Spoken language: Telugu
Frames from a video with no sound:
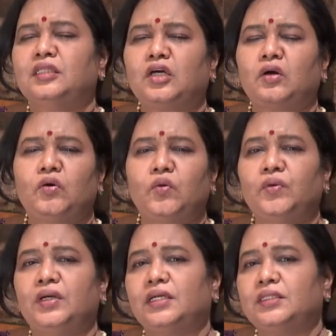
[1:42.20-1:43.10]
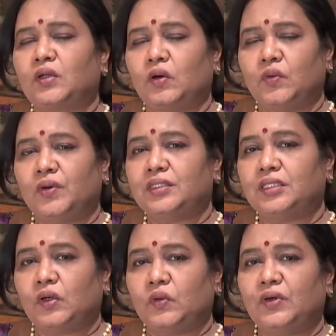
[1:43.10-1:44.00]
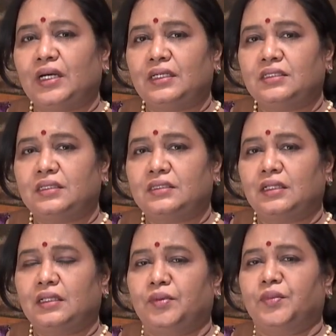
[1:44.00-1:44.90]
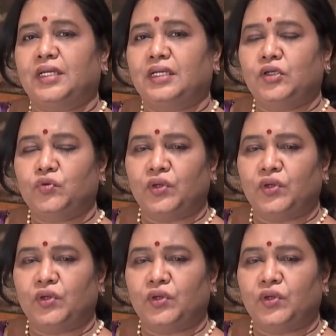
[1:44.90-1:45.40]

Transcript: తక్కువ అంటే తక్కువ అతి తక్కువ క్యాలరీస్ ఇస్తుంది అనమాట అంటే